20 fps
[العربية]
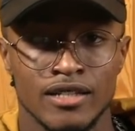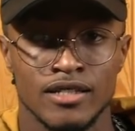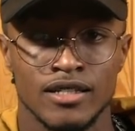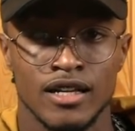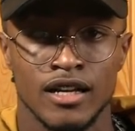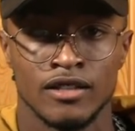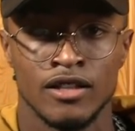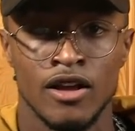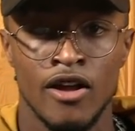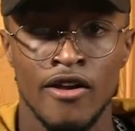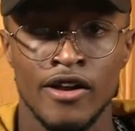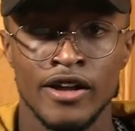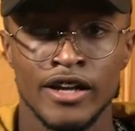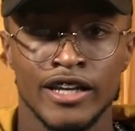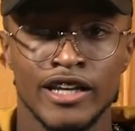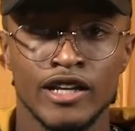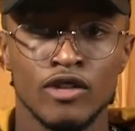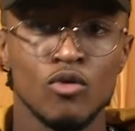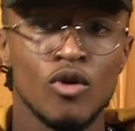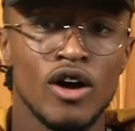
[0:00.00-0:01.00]
الصار
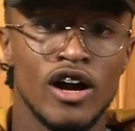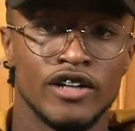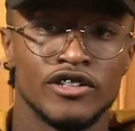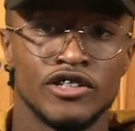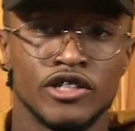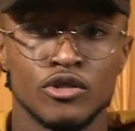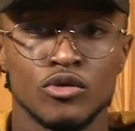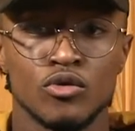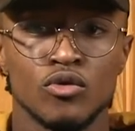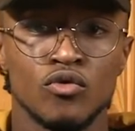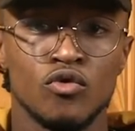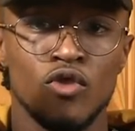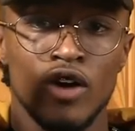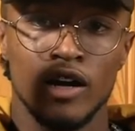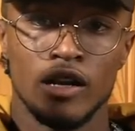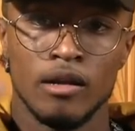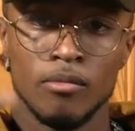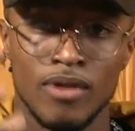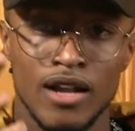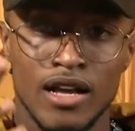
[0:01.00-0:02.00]
كاين واحد شي تكون في
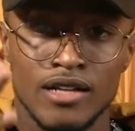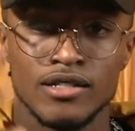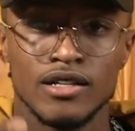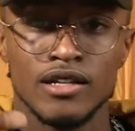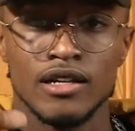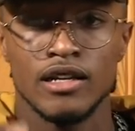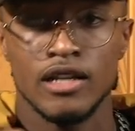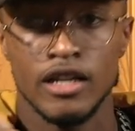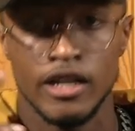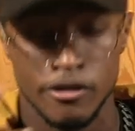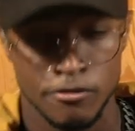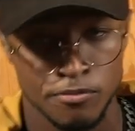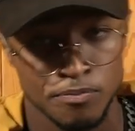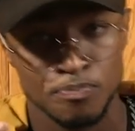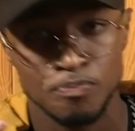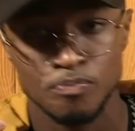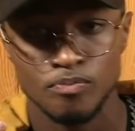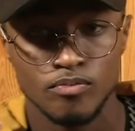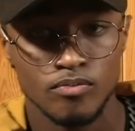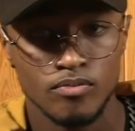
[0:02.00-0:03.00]
واحد البلاصه اللي
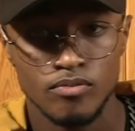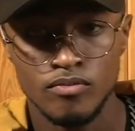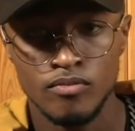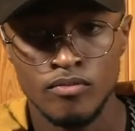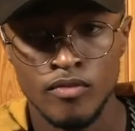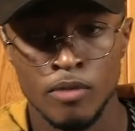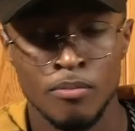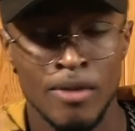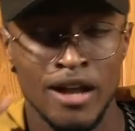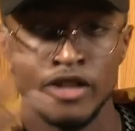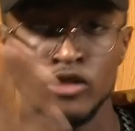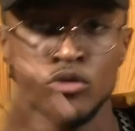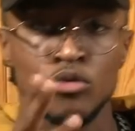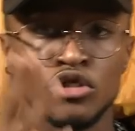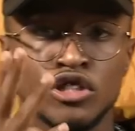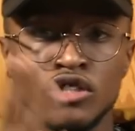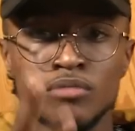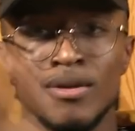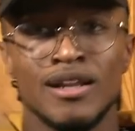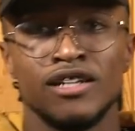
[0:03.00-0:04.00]
ما
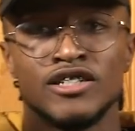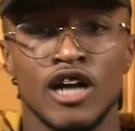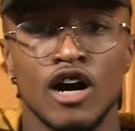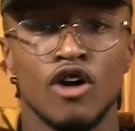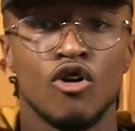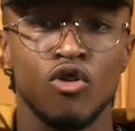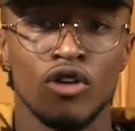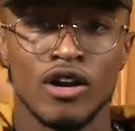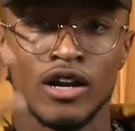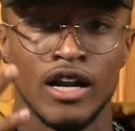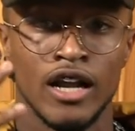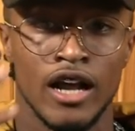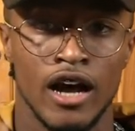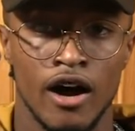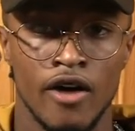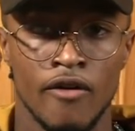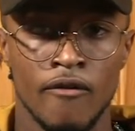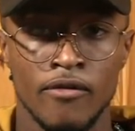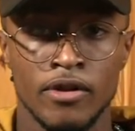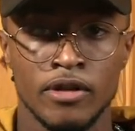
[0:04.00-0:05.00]
عندوش شي ملجا اخر ليه
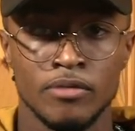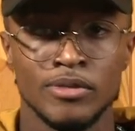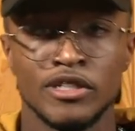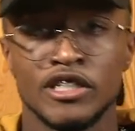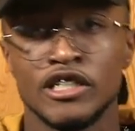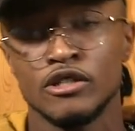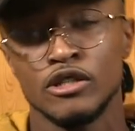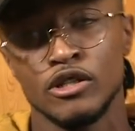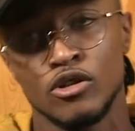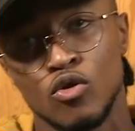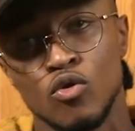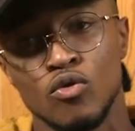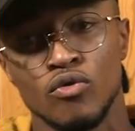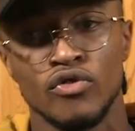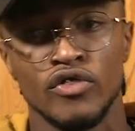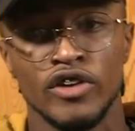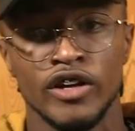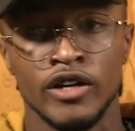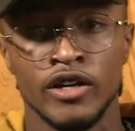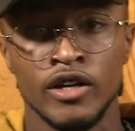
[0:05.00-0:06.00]
باش يكون
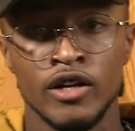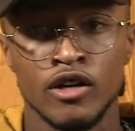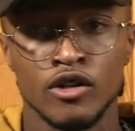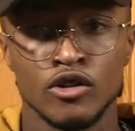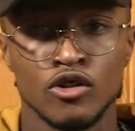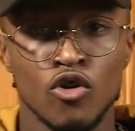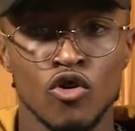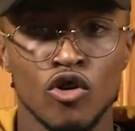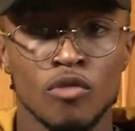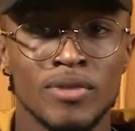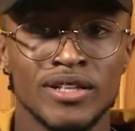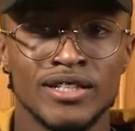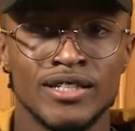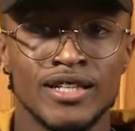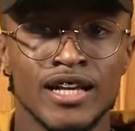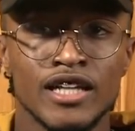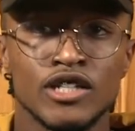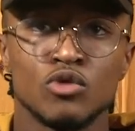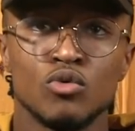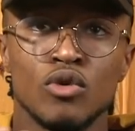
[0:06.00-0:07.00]
فيه دونك ما
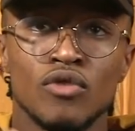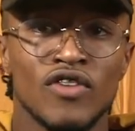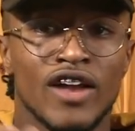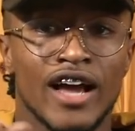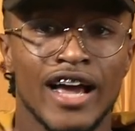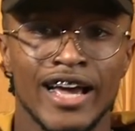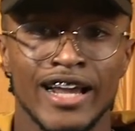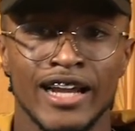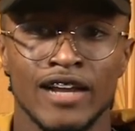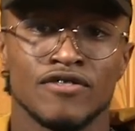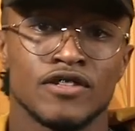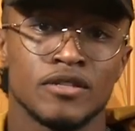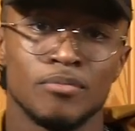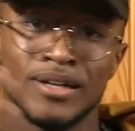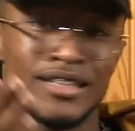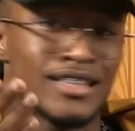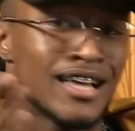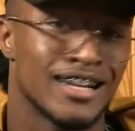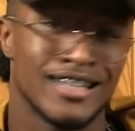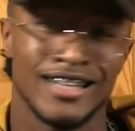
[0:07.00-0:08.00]
تزادش هو في الخيريه في
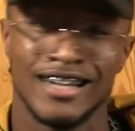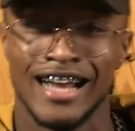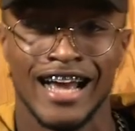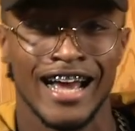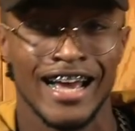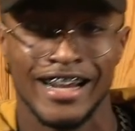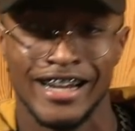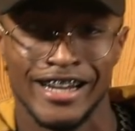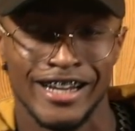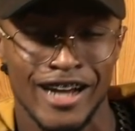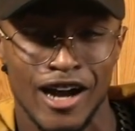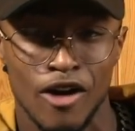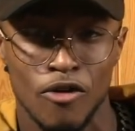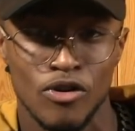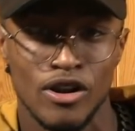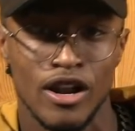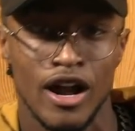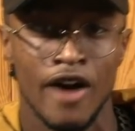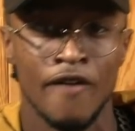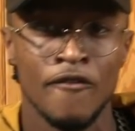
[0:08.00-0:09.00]
السبيطار ديال الخيريه
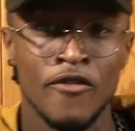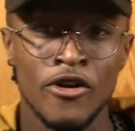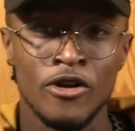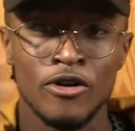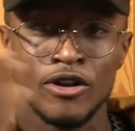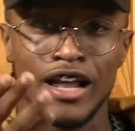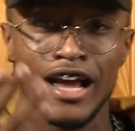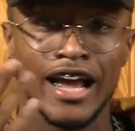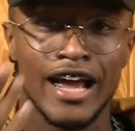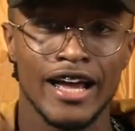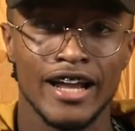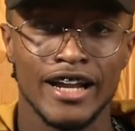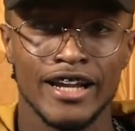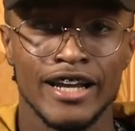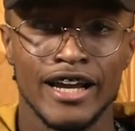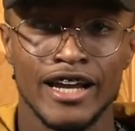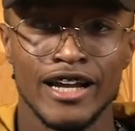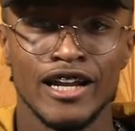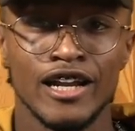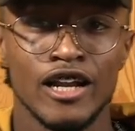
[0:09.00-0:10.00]
ولا
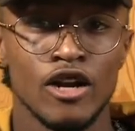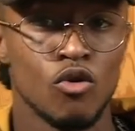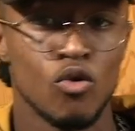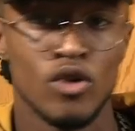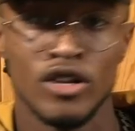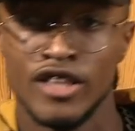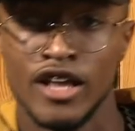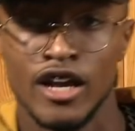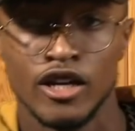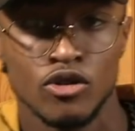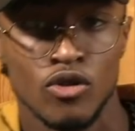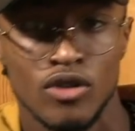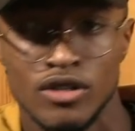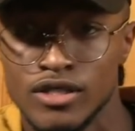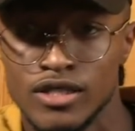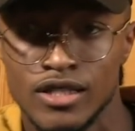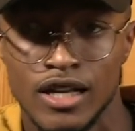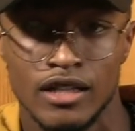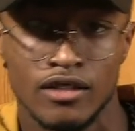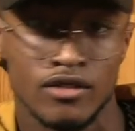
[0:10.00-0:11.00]
الخيريه هي اللي ولداتها
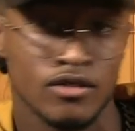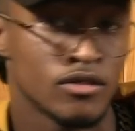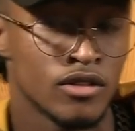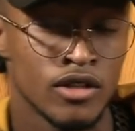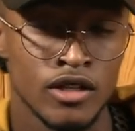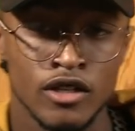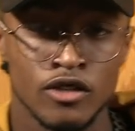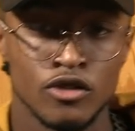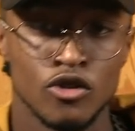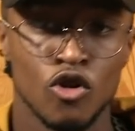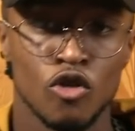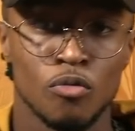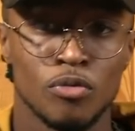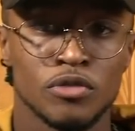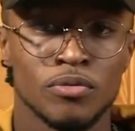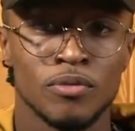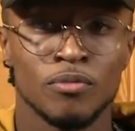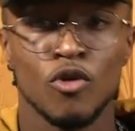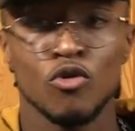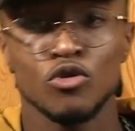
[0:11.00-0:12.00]
وصات دونك
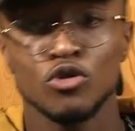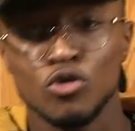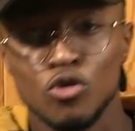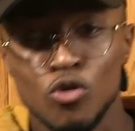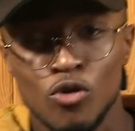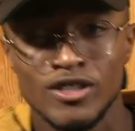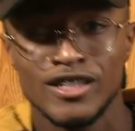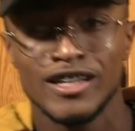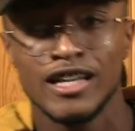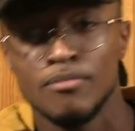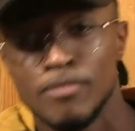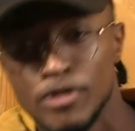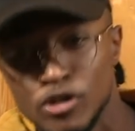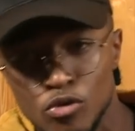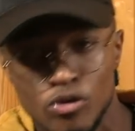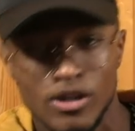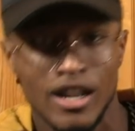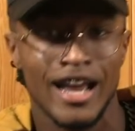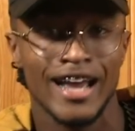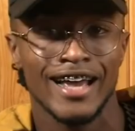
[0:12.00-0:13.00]
باش ما نبقاوش نقولوا هاد كلمه
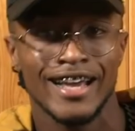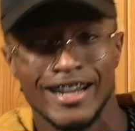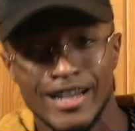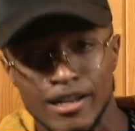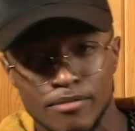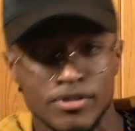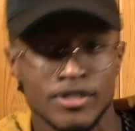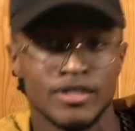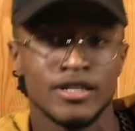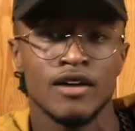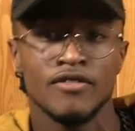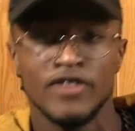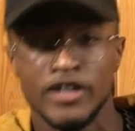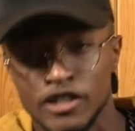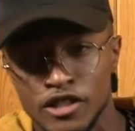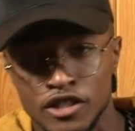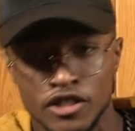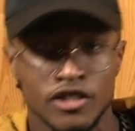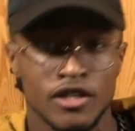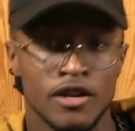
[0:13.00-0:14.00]
ولد الخيريه بزاف حيت